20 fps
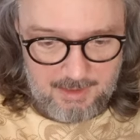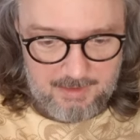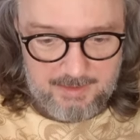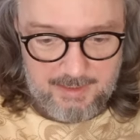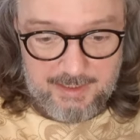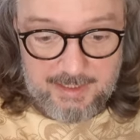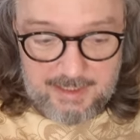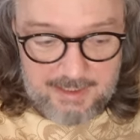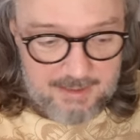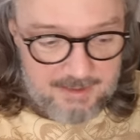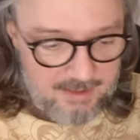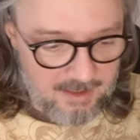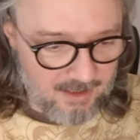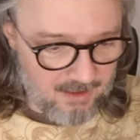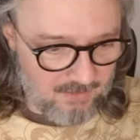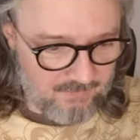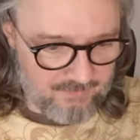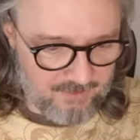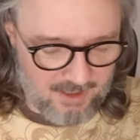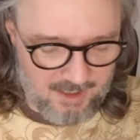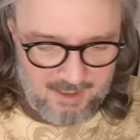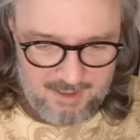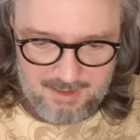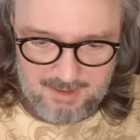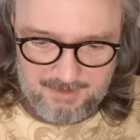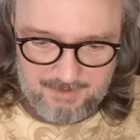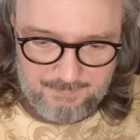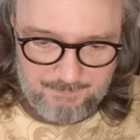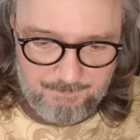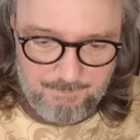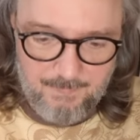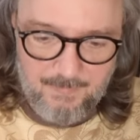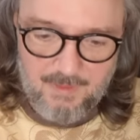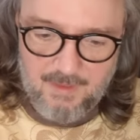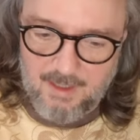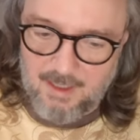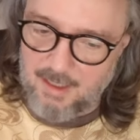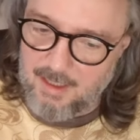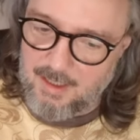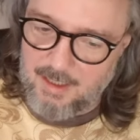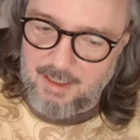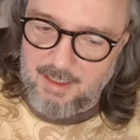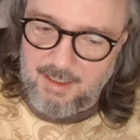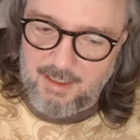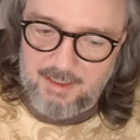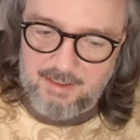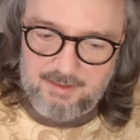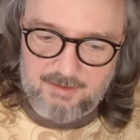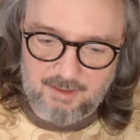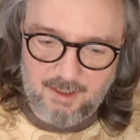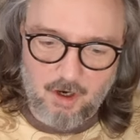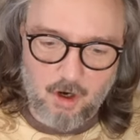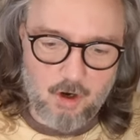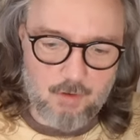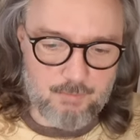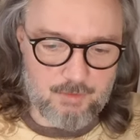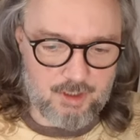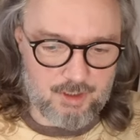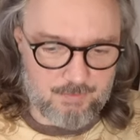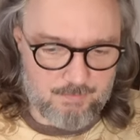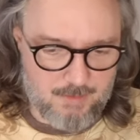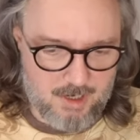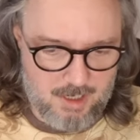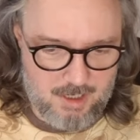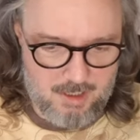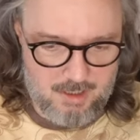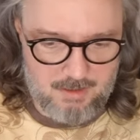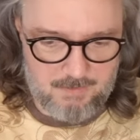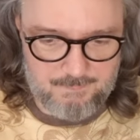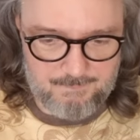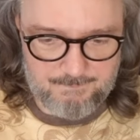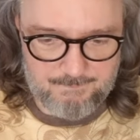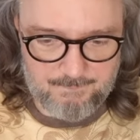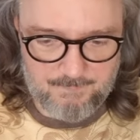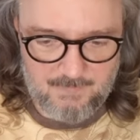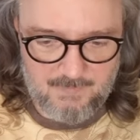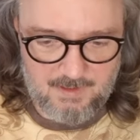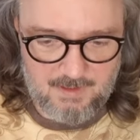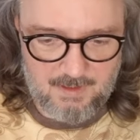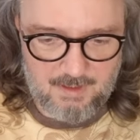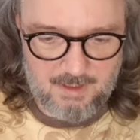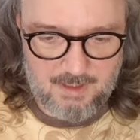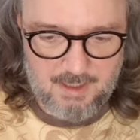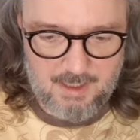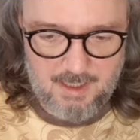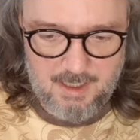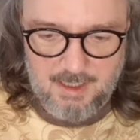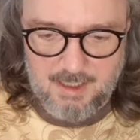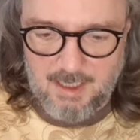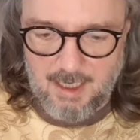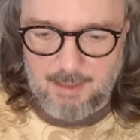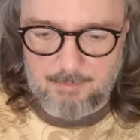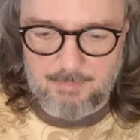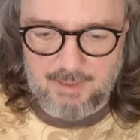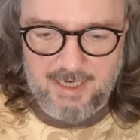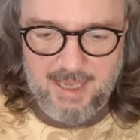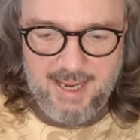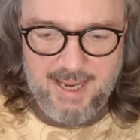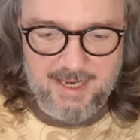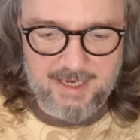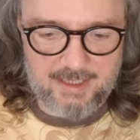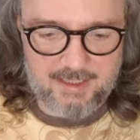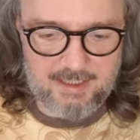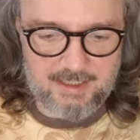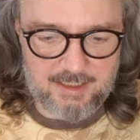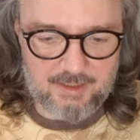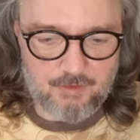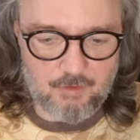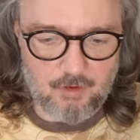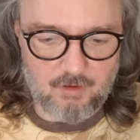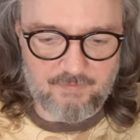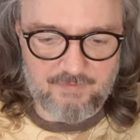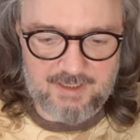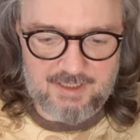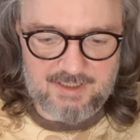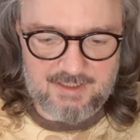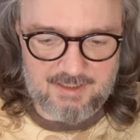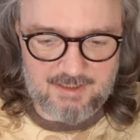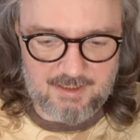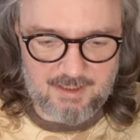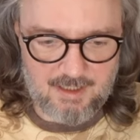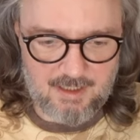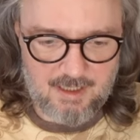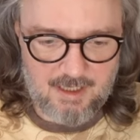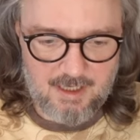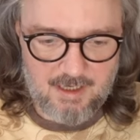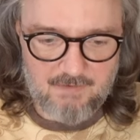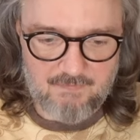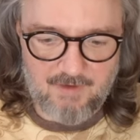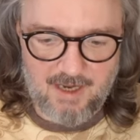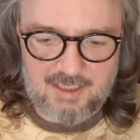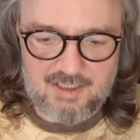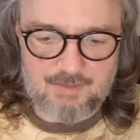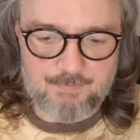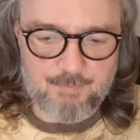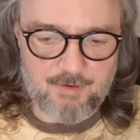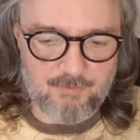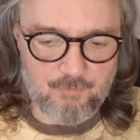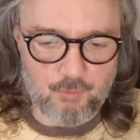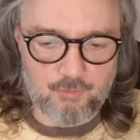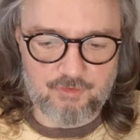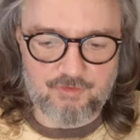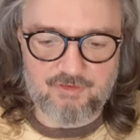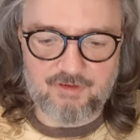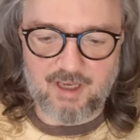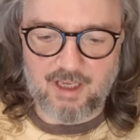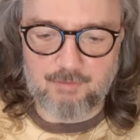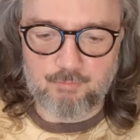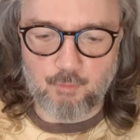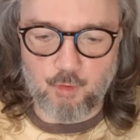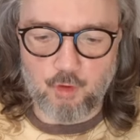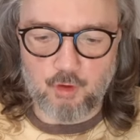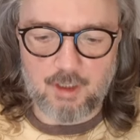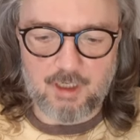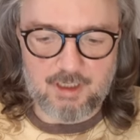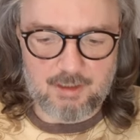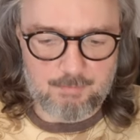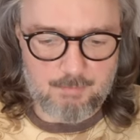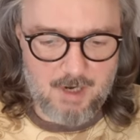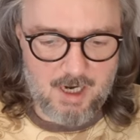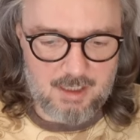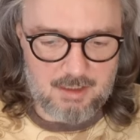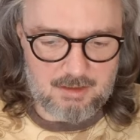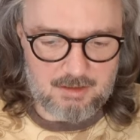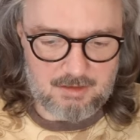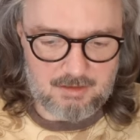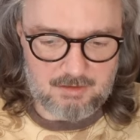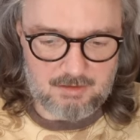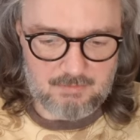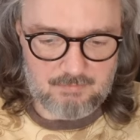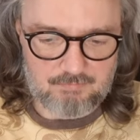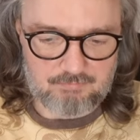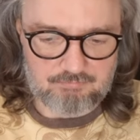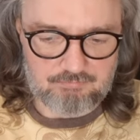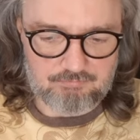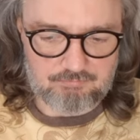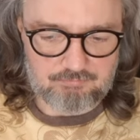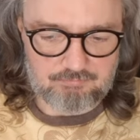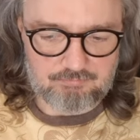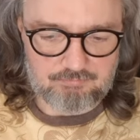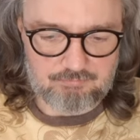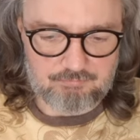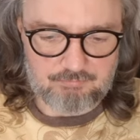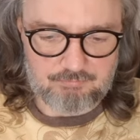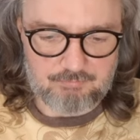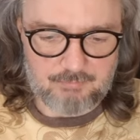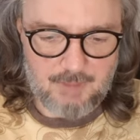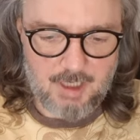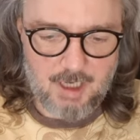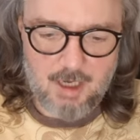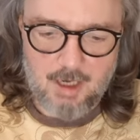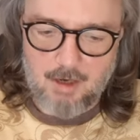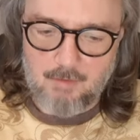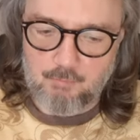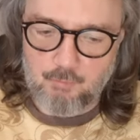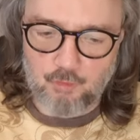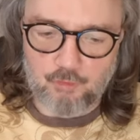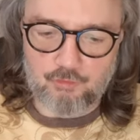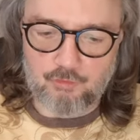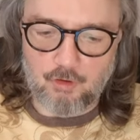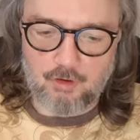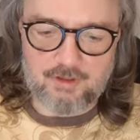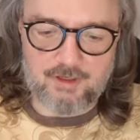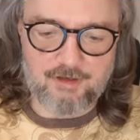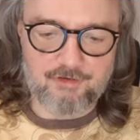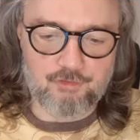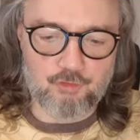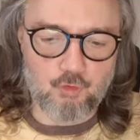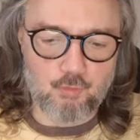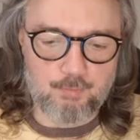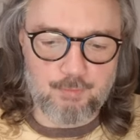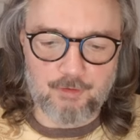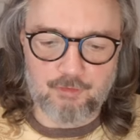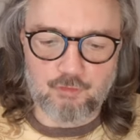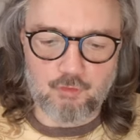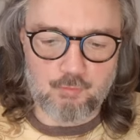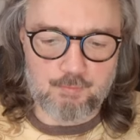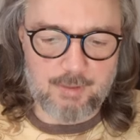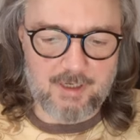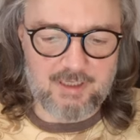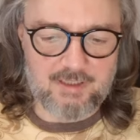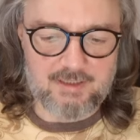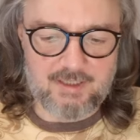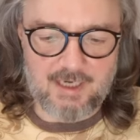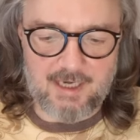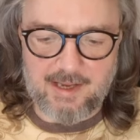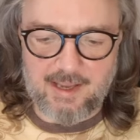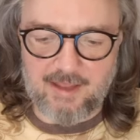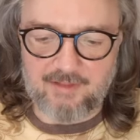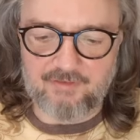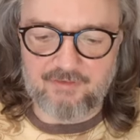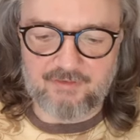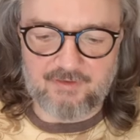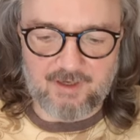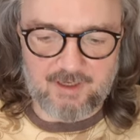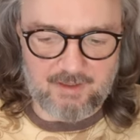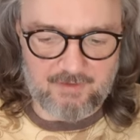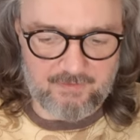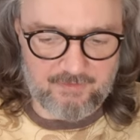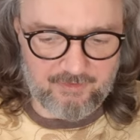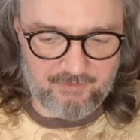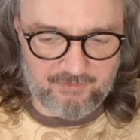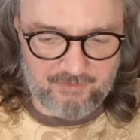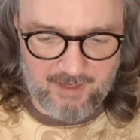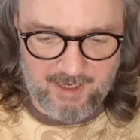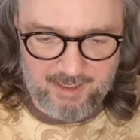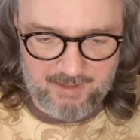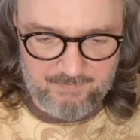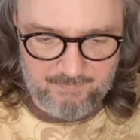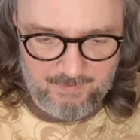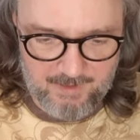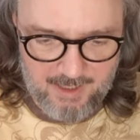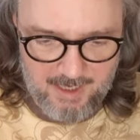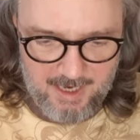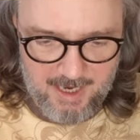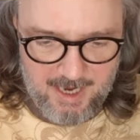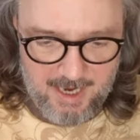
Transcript: Die Gisela fragt, ich traue mich mal. Kann man eigentlich noch wissen, was Bewusstsein möglich macht? muss doch eine super, super Intelligenz dahinter sein.